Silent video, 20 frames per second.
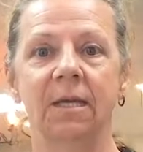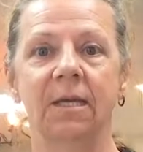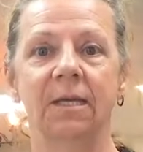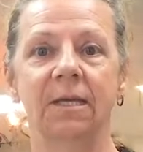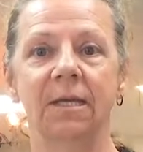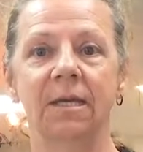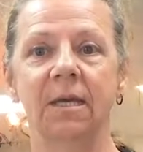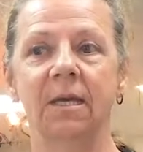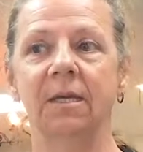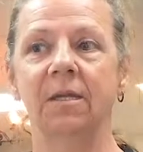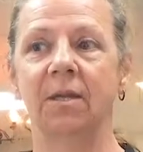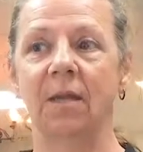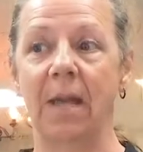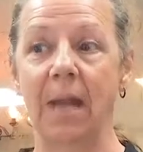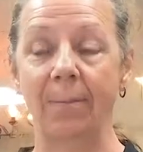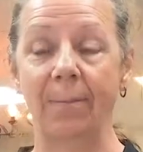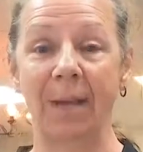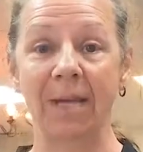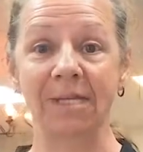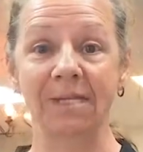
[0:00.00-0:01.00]
qui est
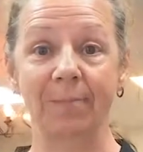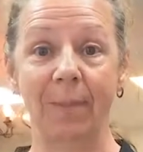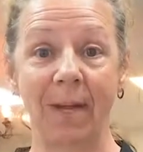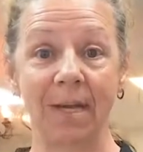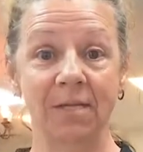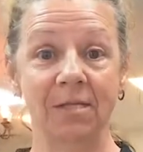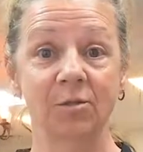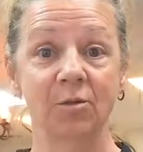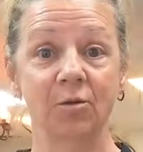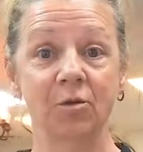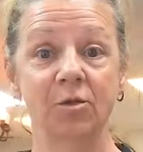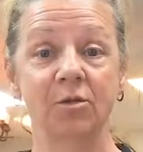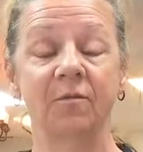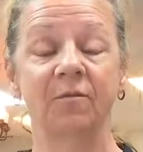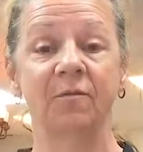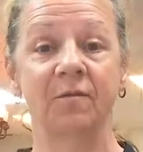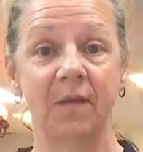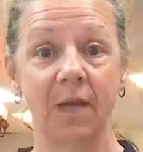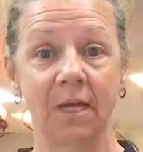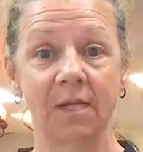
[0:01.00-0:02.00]
la principale source de
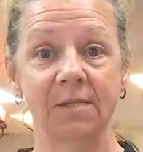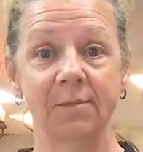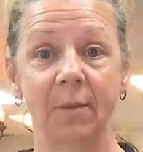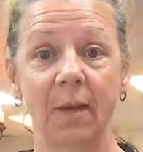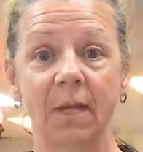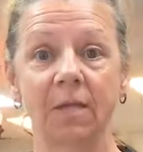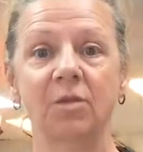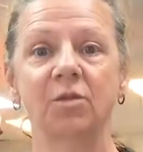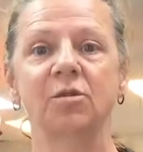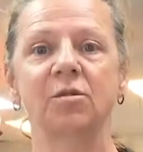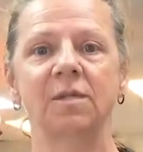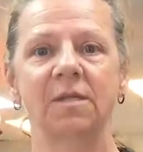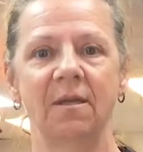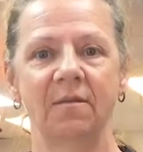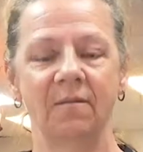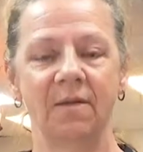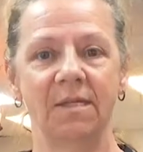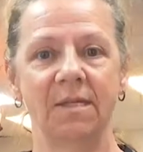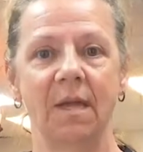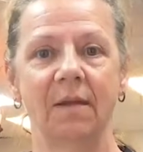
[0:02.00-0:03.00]
financement du
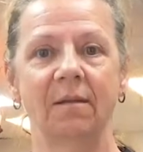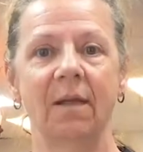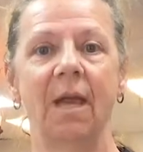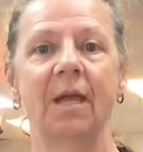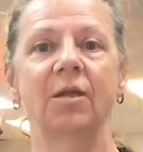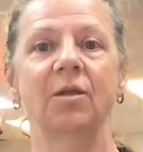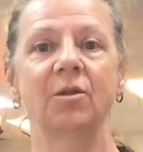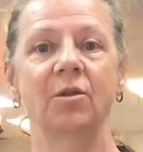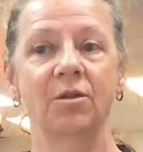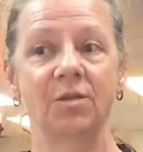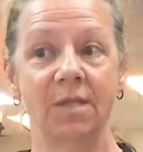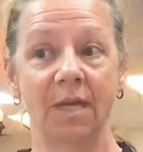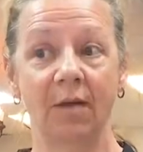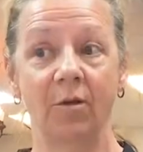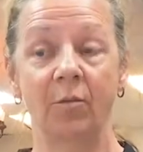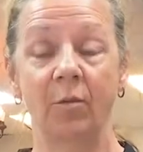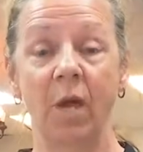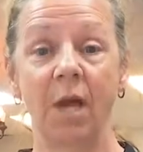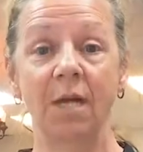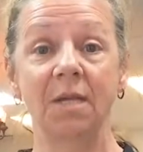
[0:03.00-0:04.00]
service d'entraide de
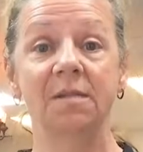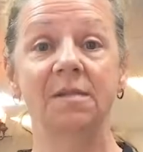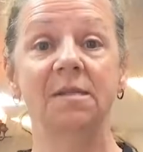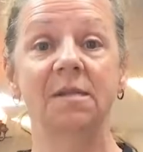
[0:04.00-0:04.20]
Saint-Romuald,